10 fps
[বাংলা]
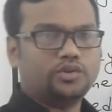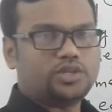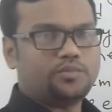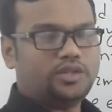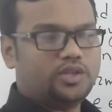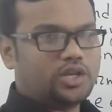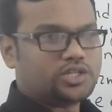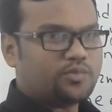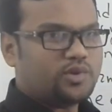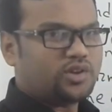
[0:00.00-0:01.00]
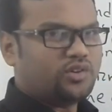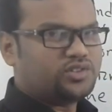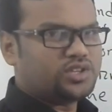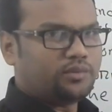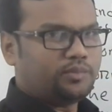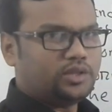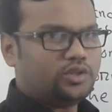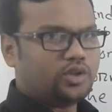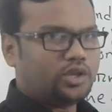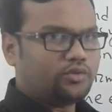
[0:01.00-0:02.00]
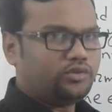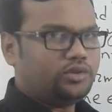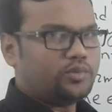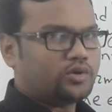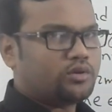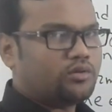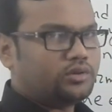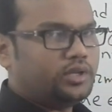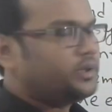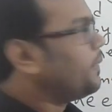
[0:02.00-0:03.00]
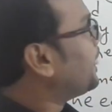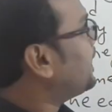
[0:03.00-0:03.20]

হচ্ছে বিদ্যালয় সাময়িকী হচ্ছে বিদ্যালয় কর্তৃপক্ষ কর্তৃক